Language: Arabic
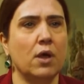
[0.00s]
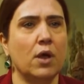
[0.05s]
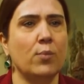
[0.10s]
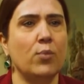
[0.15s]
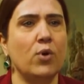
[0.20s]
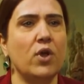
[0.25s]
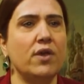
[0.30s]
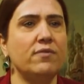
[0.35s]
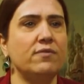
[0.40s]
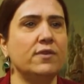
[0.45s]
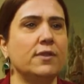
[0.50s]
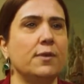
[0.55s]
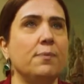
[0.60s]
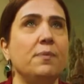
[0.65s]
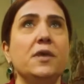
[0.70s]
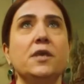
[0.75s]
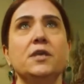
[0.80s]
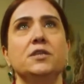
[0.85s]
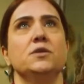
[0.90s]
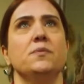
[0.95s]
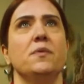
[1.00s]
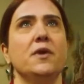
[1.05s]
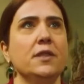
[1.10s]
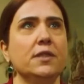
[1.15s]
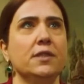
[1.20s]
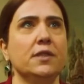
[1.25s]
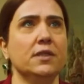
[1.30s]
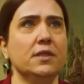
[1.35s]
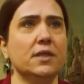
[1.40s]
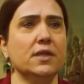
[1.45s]
وبعدين مع مين بدي
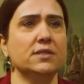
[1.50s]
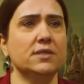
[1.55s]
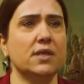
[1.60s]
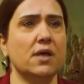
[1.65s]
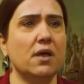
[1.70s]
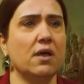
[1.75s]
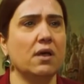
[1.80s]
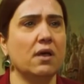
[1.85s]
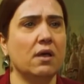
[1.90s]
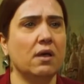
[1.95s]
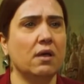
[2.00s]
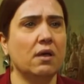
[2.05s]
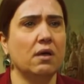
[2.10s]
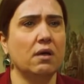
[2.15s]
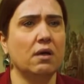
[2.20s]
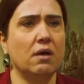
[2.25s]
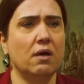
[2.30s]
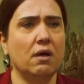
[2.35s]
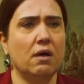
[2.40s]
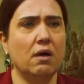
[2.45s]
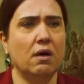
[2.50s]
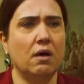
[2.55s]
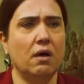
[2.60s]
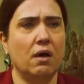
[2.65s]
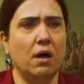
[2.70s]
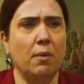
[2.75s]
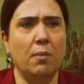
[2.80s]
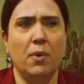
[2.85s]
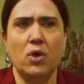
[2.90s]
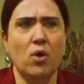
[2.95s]
احكي انا
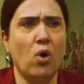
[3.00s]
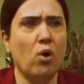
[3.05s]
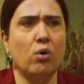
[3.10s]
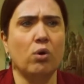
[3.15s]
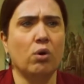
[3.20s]
العمى شو